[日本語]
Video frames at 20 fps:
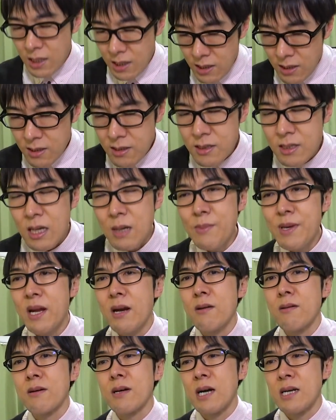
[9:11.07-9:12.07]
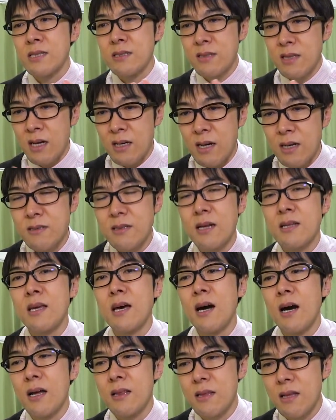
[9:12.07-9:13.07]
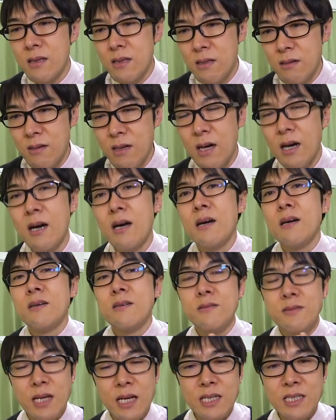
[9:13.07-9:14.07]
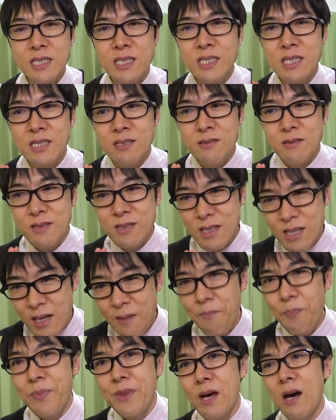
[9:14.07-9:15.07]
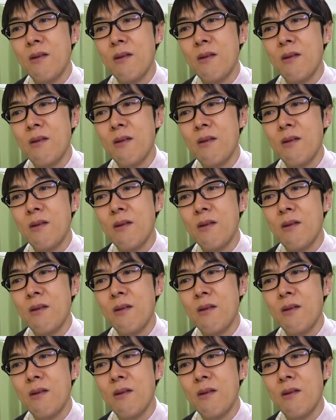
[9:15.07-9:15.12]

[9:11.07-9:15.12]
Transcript: インカメラの画質が格段に上がったっていうのが嬉しくて、